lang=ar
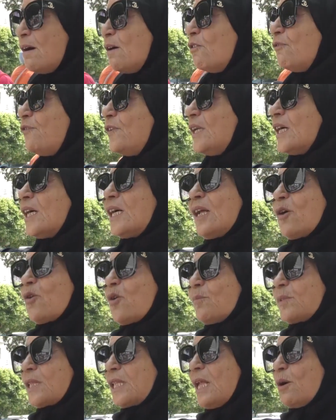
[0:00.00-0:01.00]
وفي الاخر
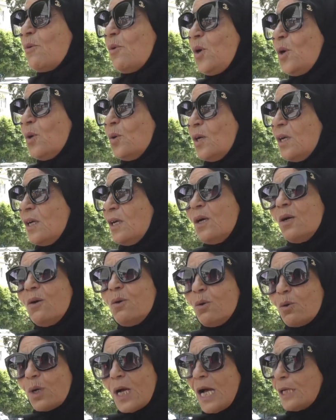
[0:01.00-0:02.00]
راكم تلوحوا
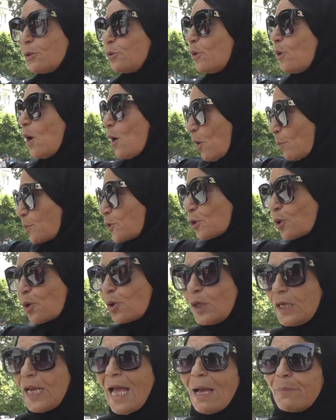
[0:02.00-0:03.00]
وقعدوا راكم
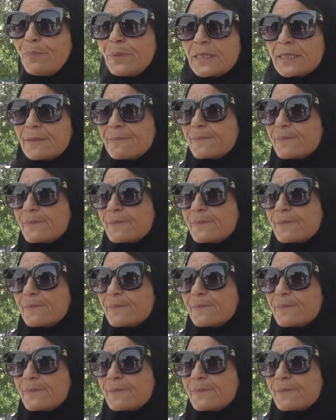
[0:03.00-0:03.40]
يدخلوا الحبس